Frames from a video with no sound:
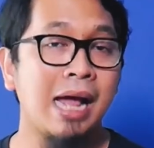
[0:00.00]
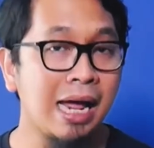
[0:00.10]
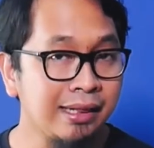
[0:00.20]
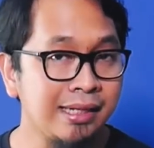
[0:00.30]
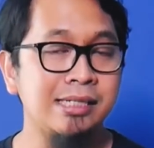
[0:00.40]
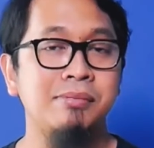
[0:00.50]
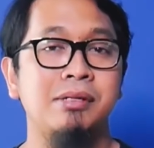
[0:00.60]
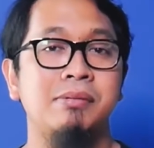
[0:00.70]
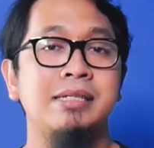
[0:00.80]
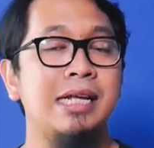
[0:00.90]
para artis
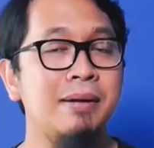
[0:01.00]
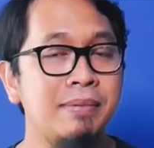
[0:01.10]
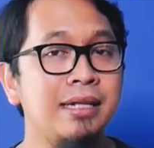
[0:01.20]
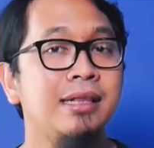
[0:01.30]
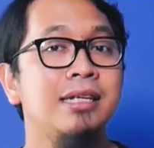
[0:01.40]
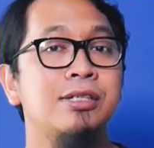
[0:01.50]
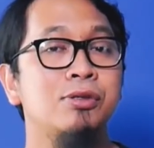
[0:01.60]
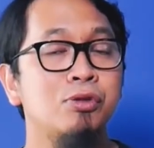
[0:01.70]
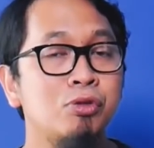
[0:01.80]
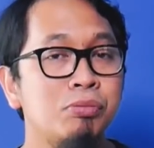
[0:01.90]
teman-teman, selebritis,
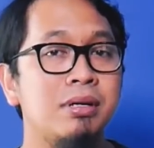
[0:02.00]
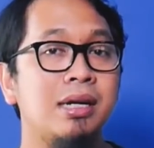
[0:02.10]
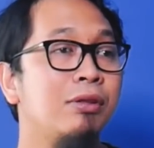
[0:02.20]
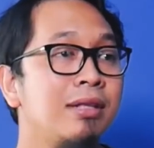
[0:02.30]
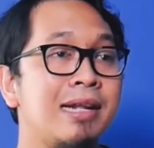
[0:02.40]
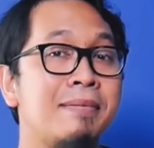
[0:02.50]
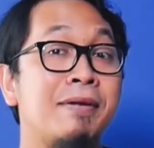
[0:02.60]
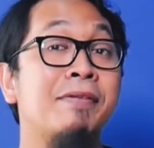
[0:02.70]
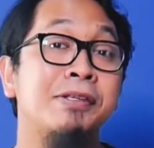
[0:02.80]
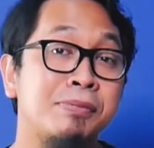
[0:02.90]
youtuber itu tidak
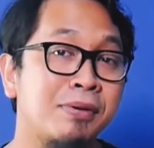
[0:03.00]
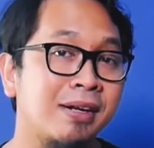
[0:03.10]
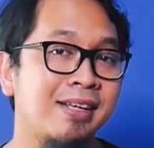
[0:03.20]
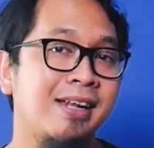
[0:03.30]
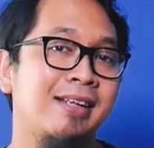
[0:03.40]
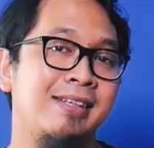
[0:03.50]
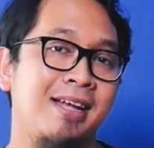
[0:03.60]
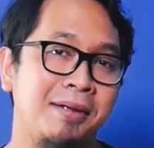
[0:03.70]
main Facebook kan saya rasa.